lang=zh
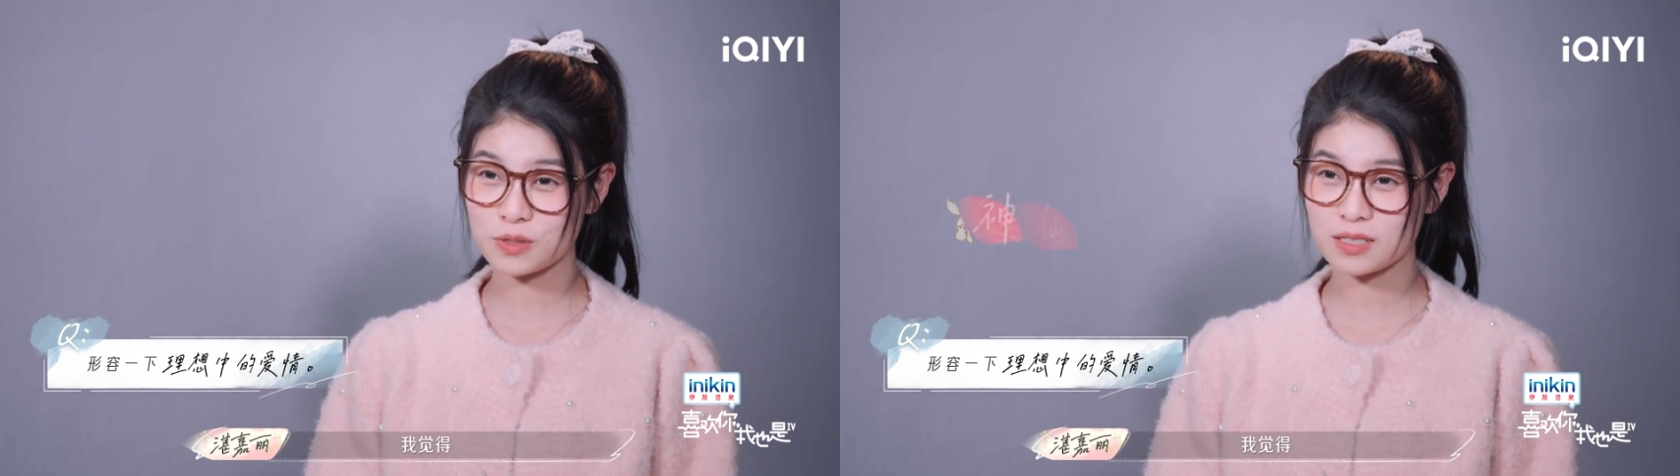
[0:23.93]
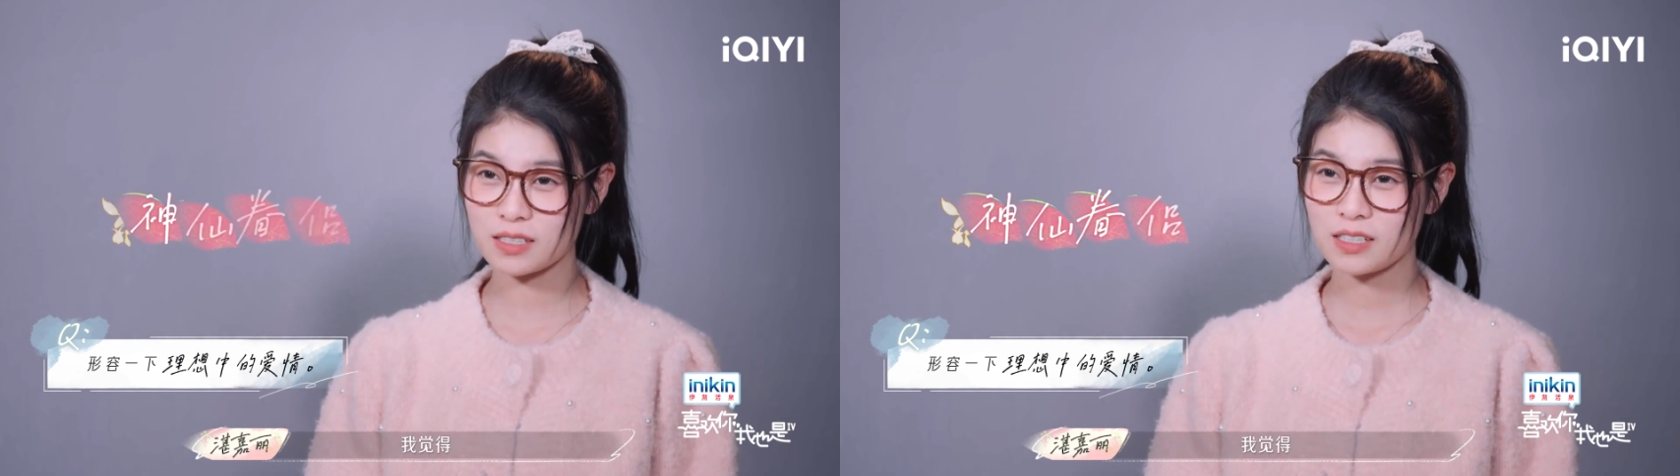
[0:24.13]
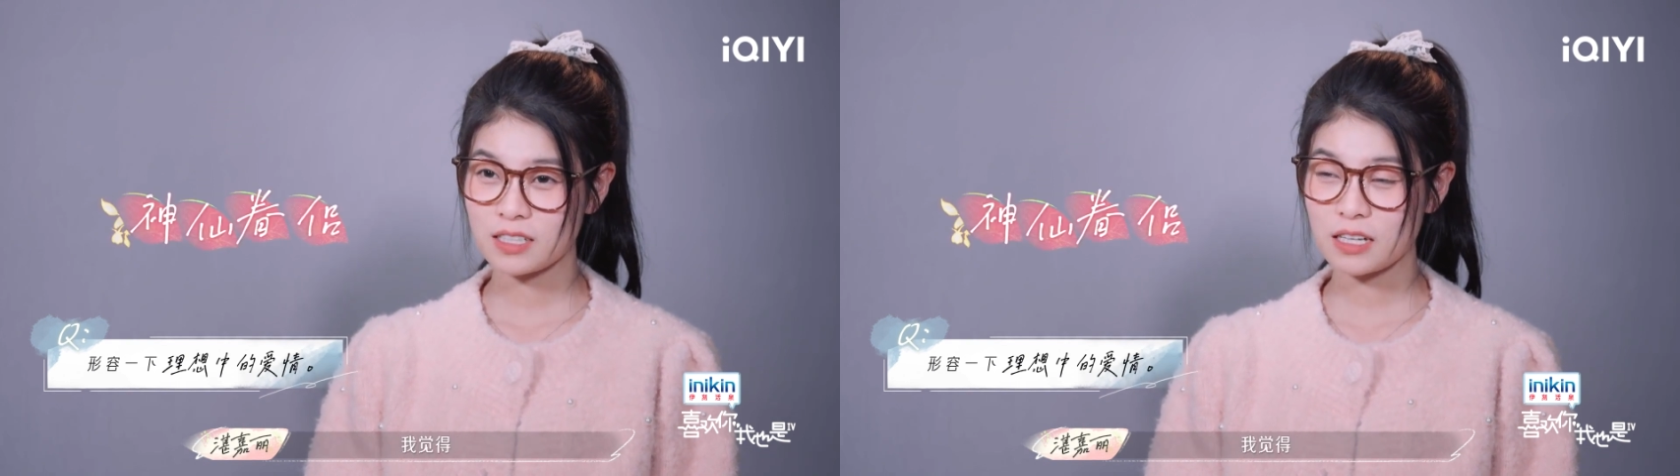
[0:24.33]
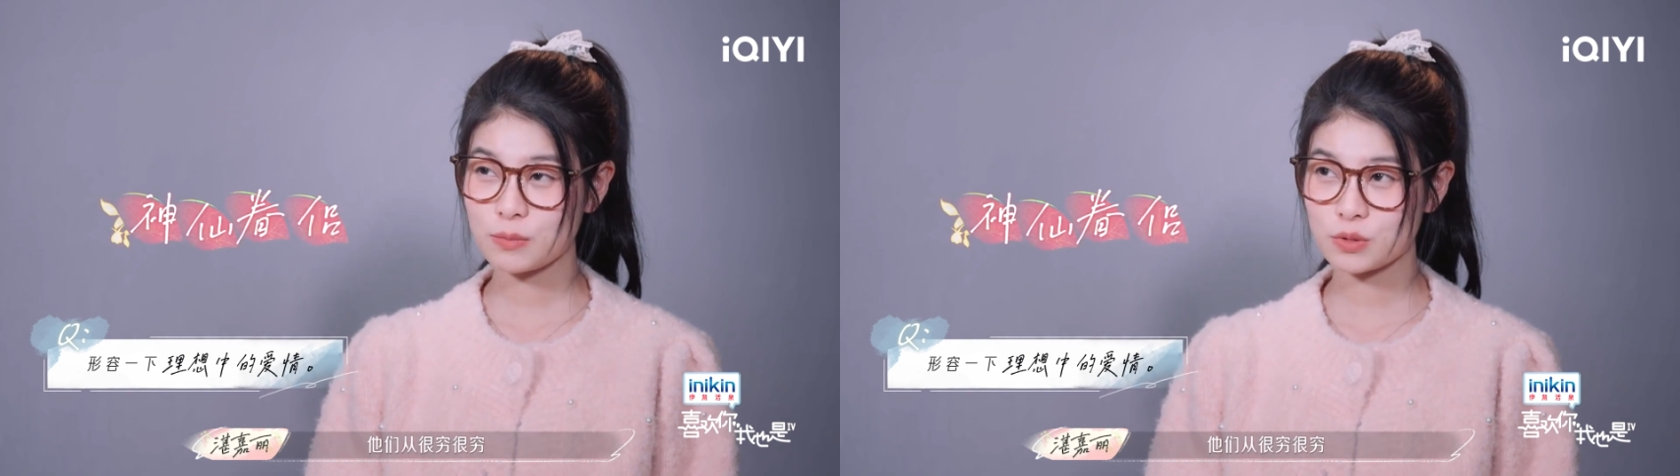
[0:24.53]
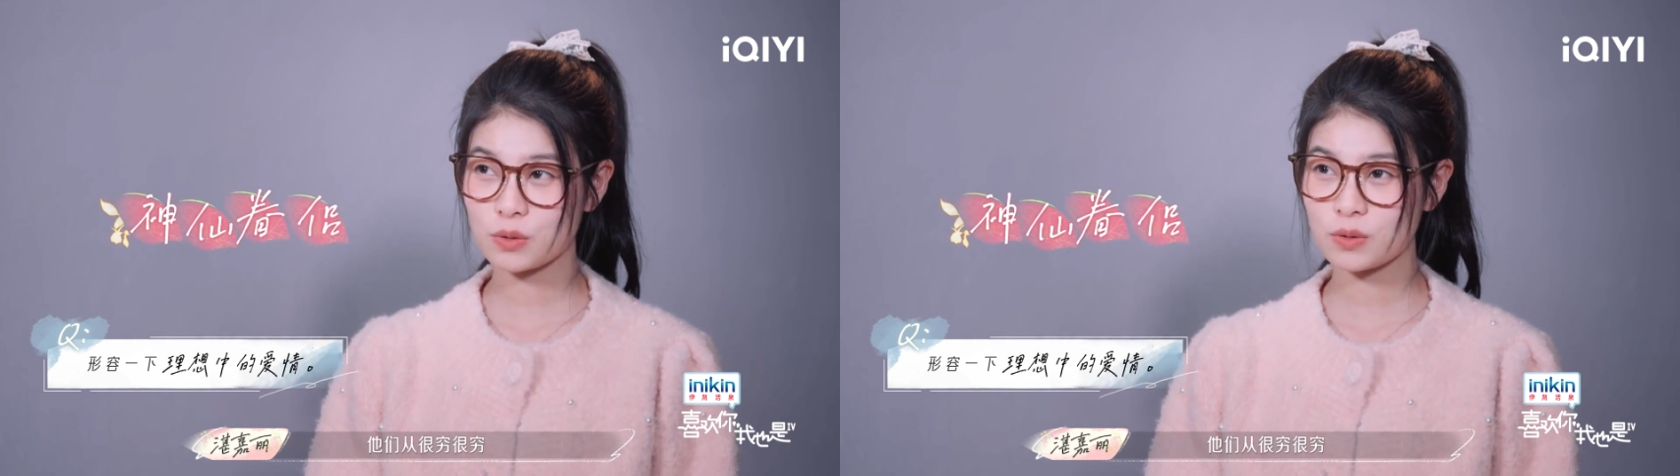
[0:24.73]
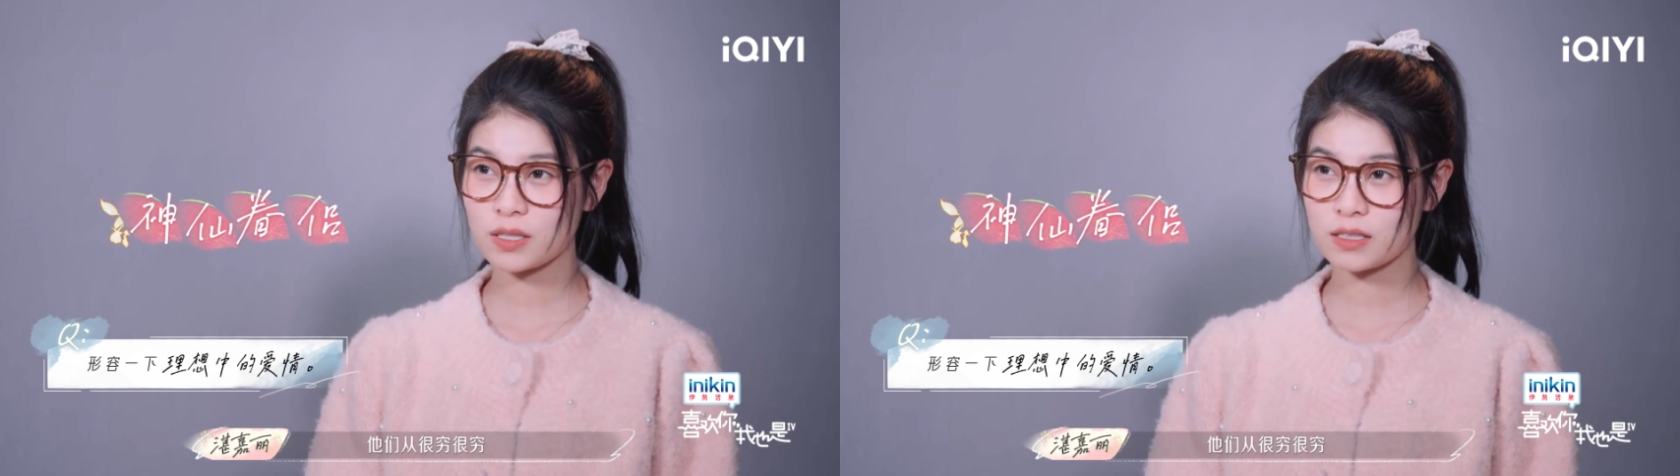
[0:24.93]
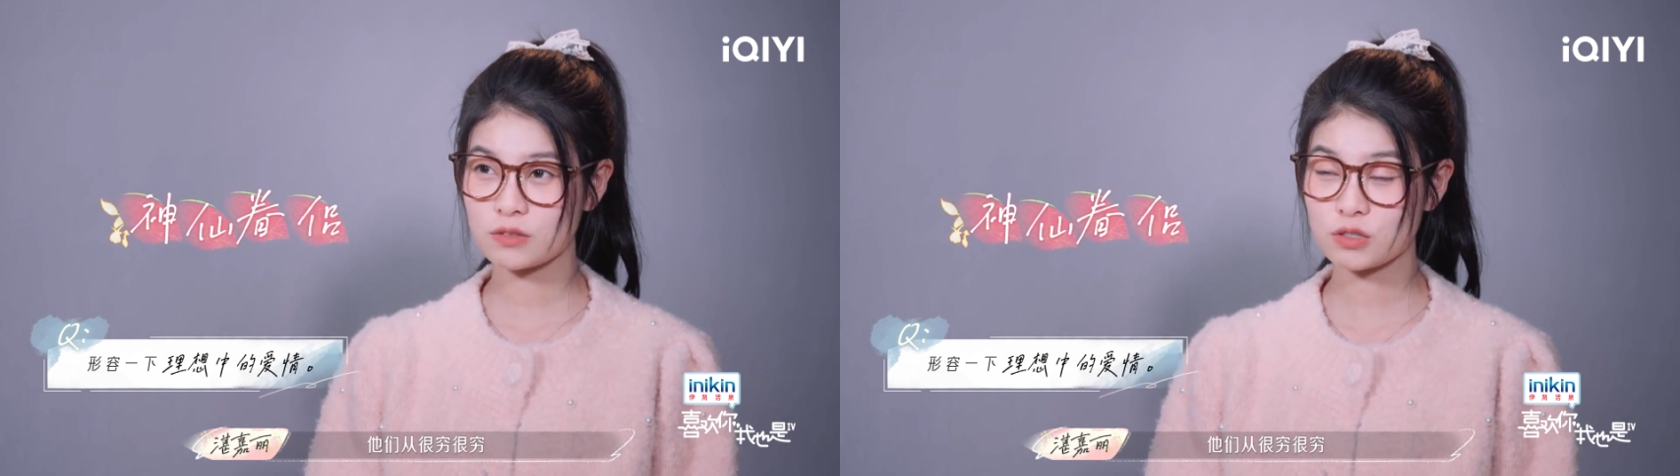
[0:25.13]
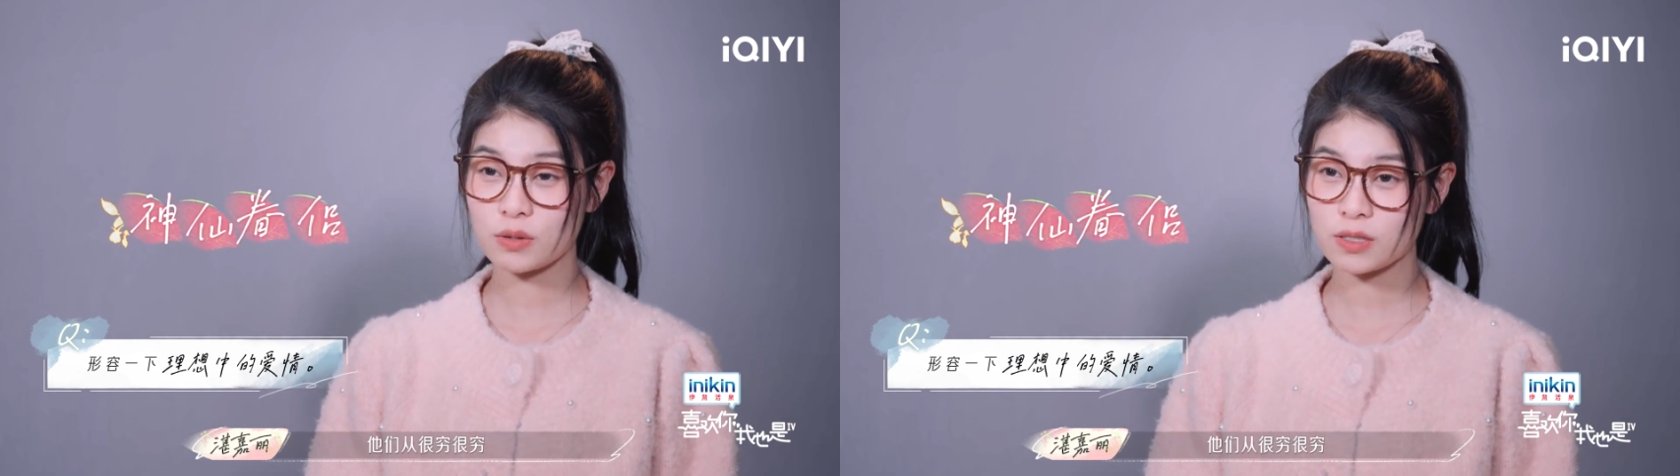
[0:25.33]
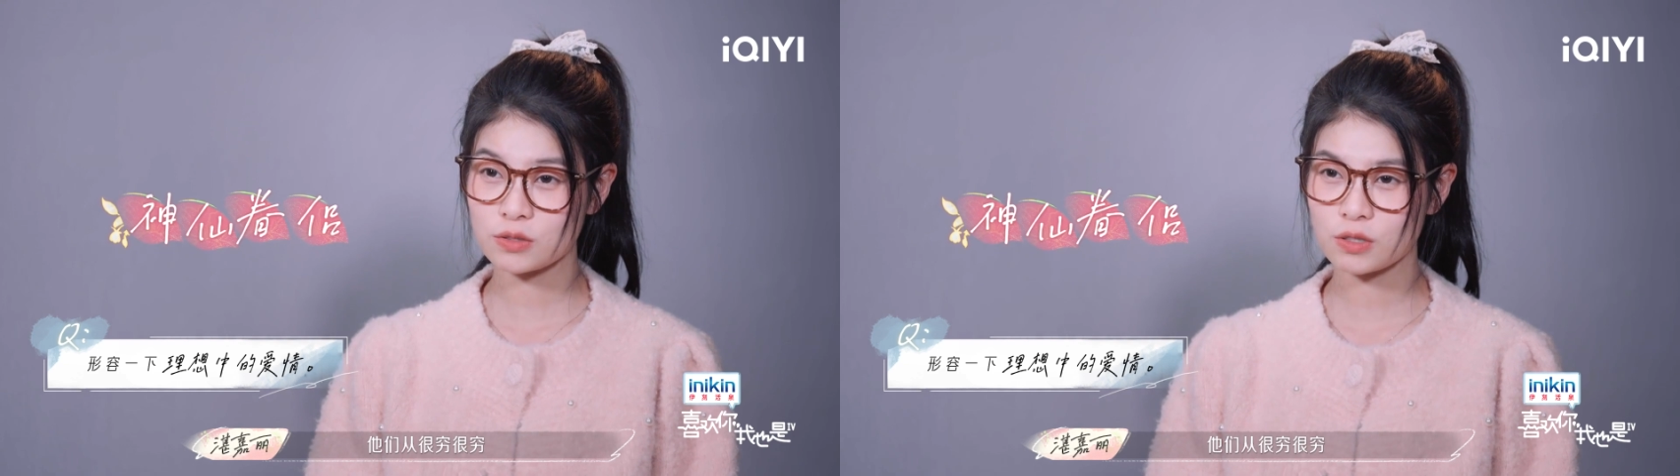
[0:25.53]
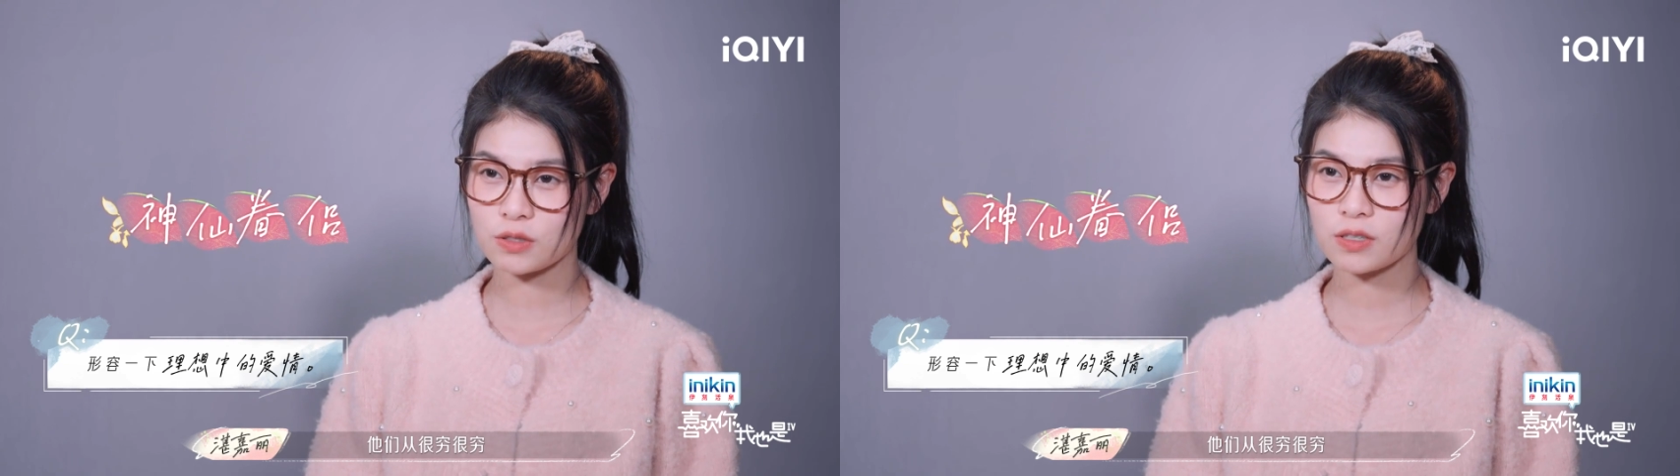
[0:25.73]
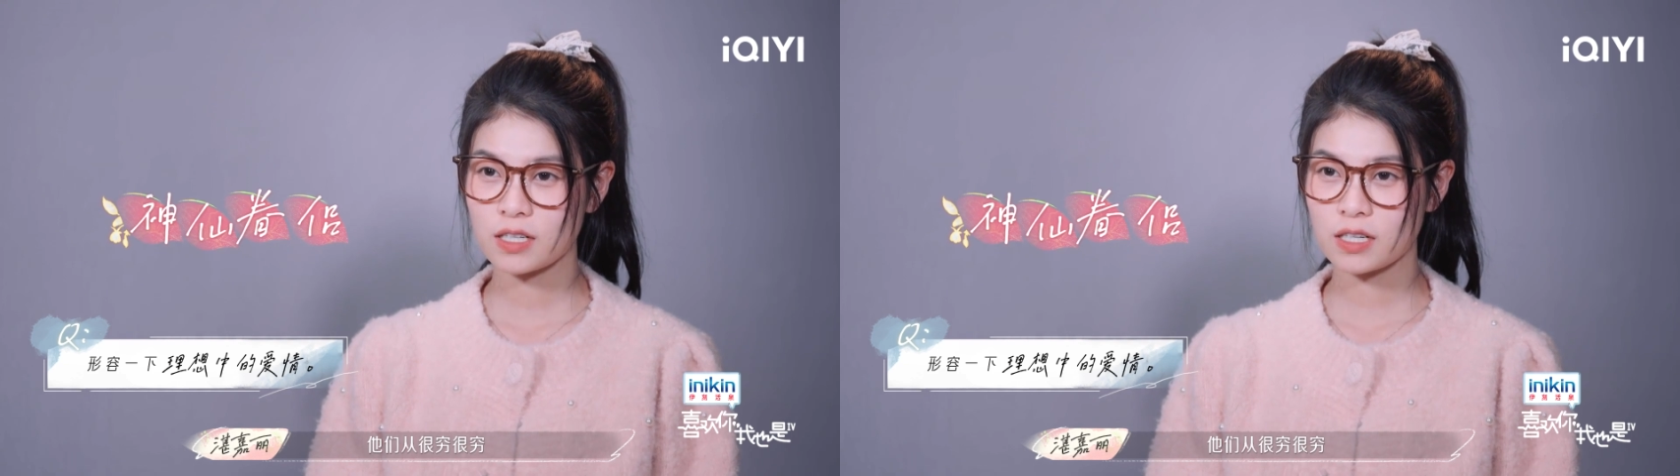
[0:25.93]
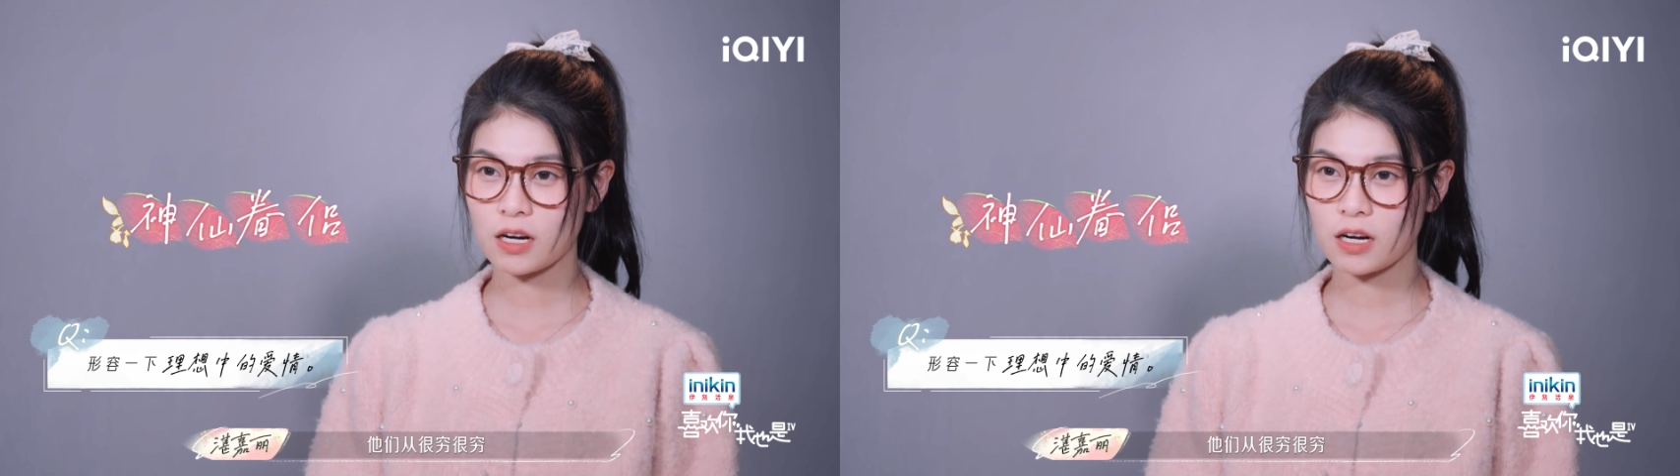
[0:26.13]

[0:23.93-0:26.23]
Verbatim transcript: 我觉得他们从很穷很穷，